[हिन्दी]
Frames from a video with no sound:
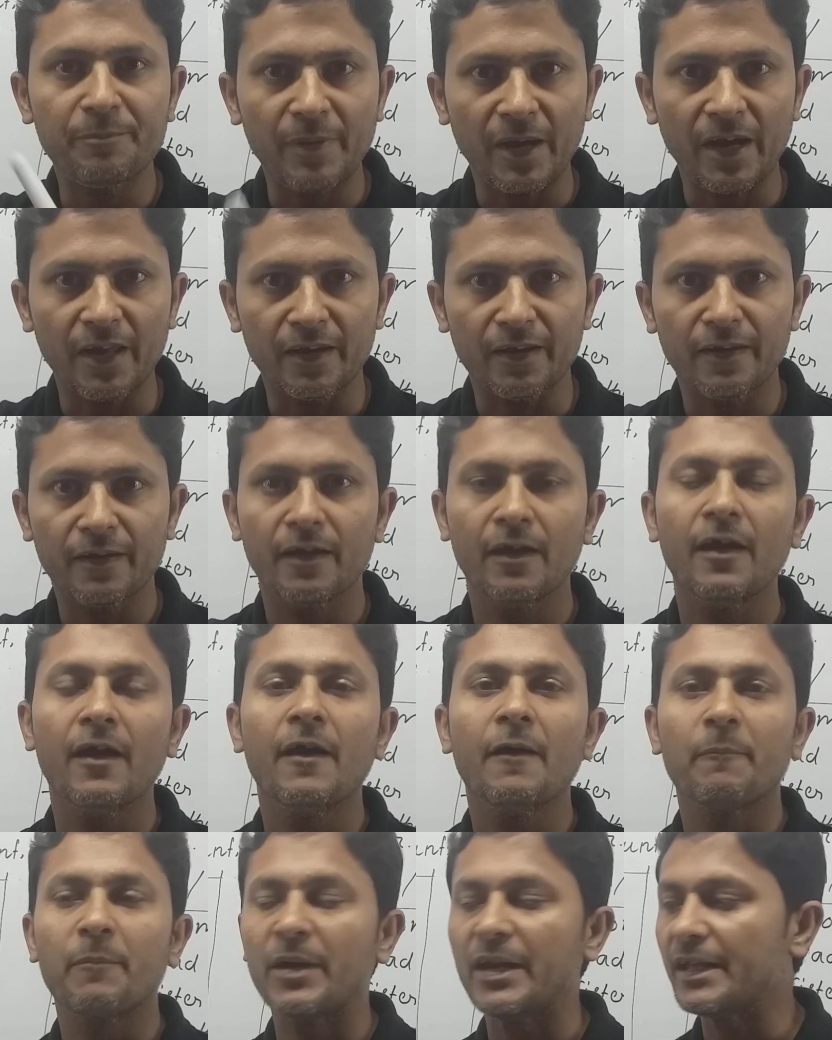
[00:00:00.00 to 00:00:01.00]
पेन
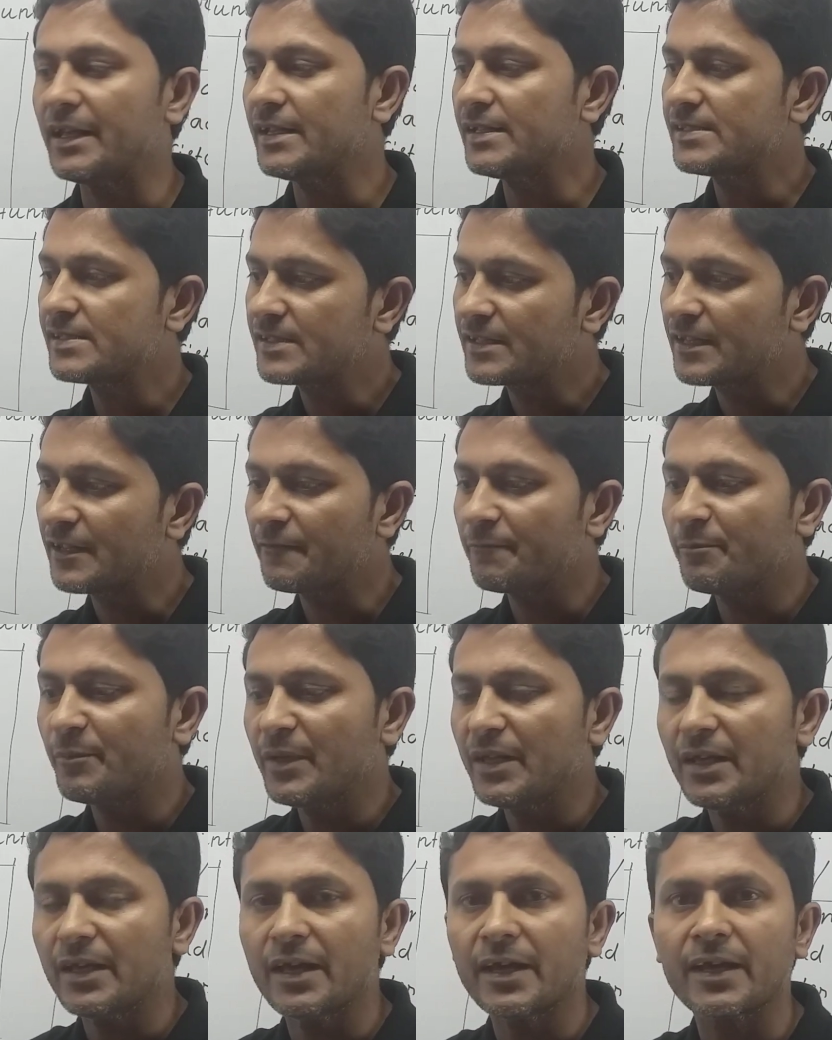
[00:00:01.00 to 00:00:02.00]
प्लीज़ गिव
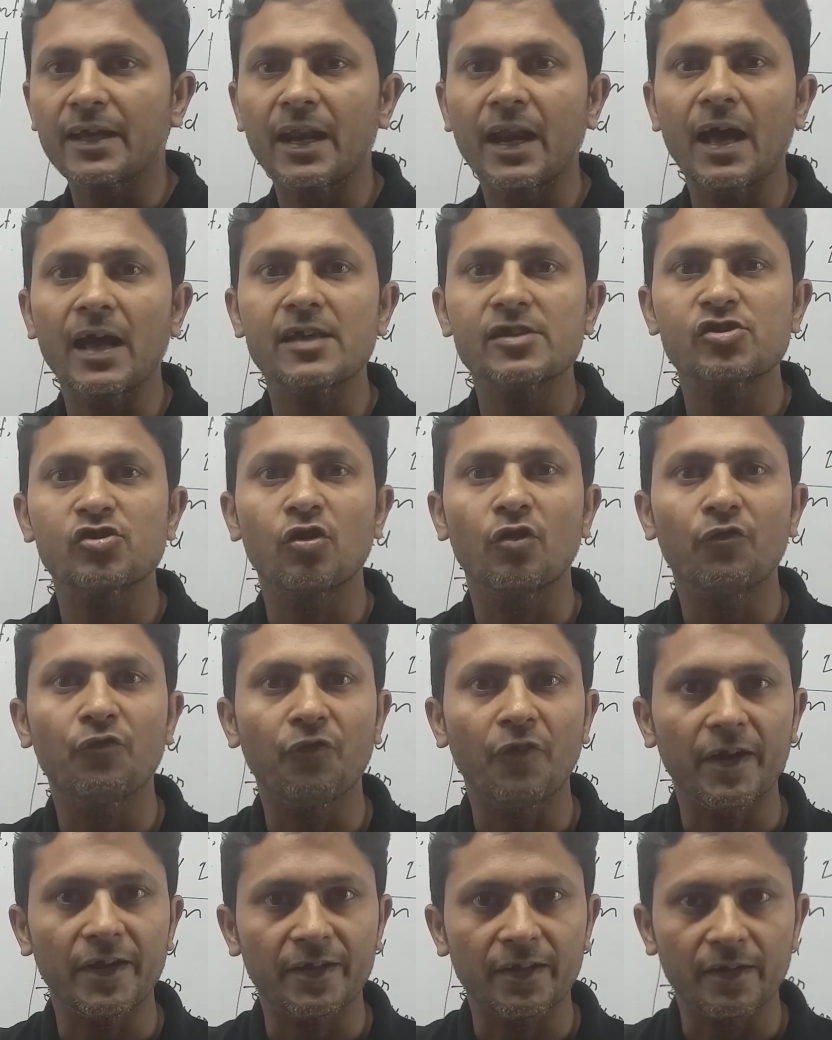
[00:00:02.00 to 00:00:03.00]
मी ए ग्लास ऑफ
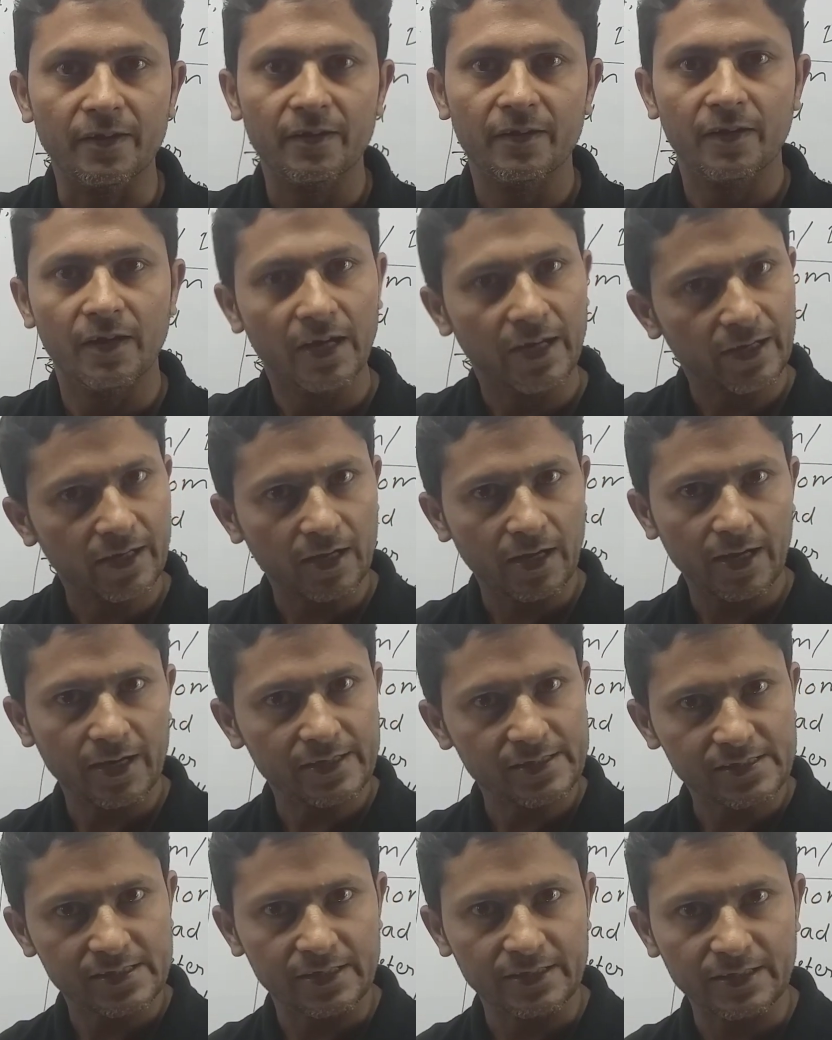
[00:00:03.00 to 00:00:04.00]
वाटर एक
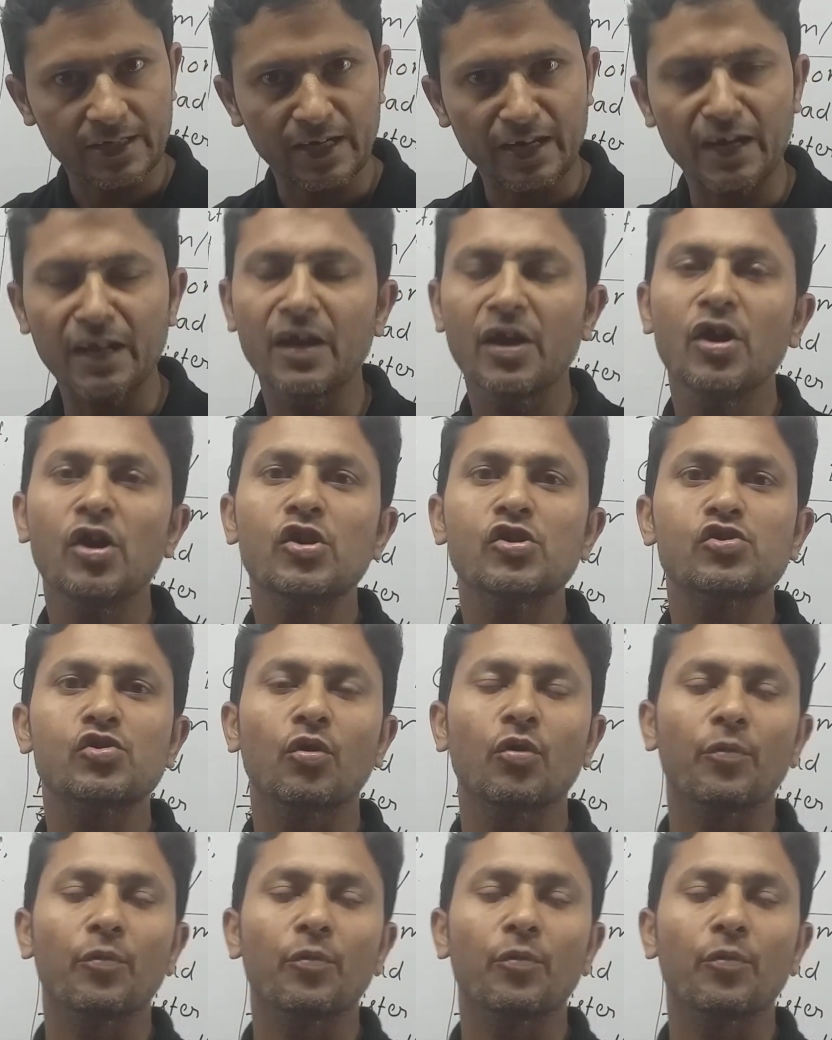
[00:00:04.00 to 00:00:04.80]
एटसेट्रा ना सो